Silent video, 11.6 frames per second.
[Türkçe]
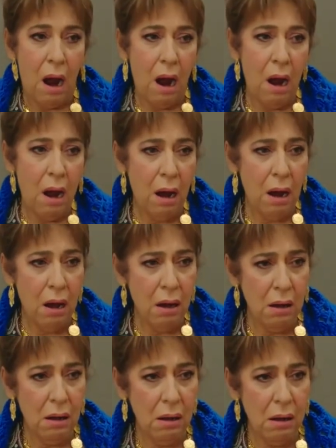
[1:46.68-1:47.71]
Aa,
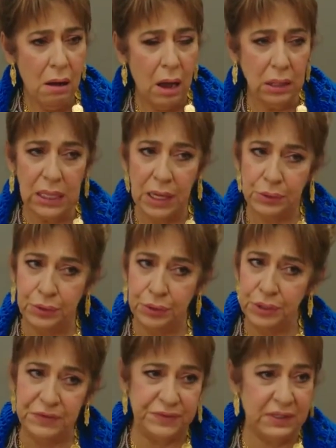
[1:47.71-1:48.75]
Allah
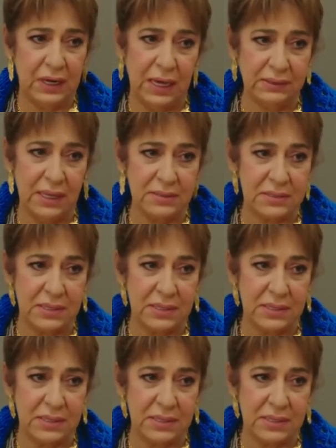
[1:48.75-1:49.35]
kuru iftiradan